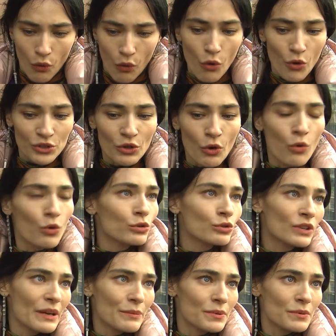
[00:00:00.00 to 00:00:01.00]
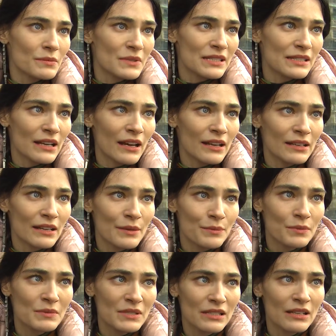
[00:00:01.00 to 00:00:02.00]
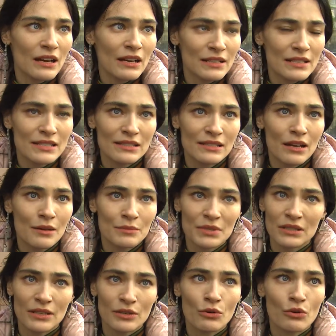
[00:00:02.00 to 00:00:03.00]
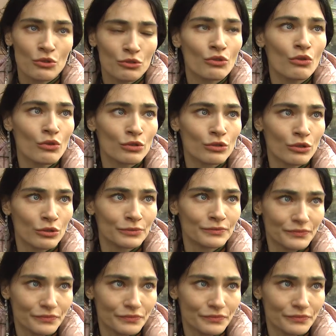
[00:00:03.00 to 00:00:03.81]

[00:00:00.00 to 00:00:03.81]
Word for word: orada olduk hepimiz yani. Hepimizin ailesinden birileri orada oldu.